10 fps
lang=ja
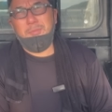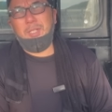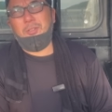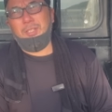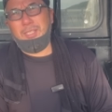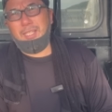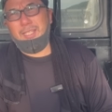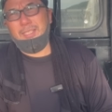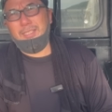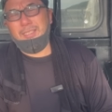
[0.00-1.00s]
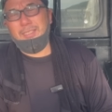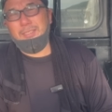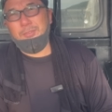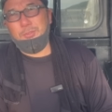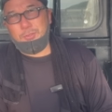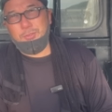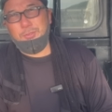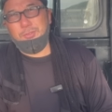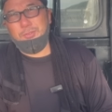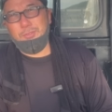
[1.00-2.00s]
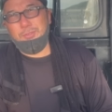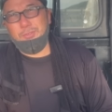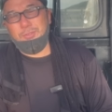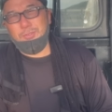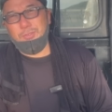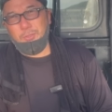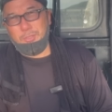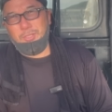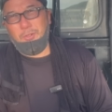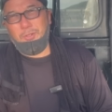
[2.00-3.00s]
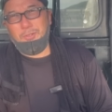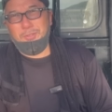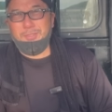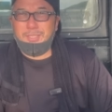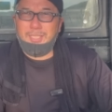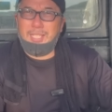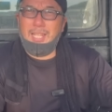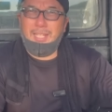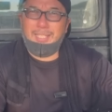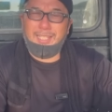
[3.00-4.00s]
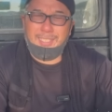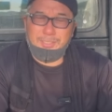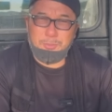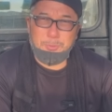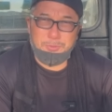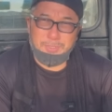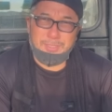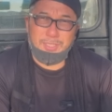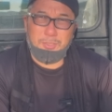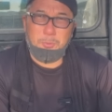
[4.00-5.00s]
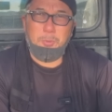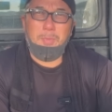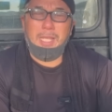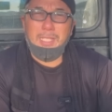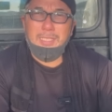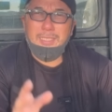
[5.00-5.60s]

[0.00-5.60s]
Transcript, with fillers: まあ、これで普通通りの音声じゃないかなと思うんですけども、まあ、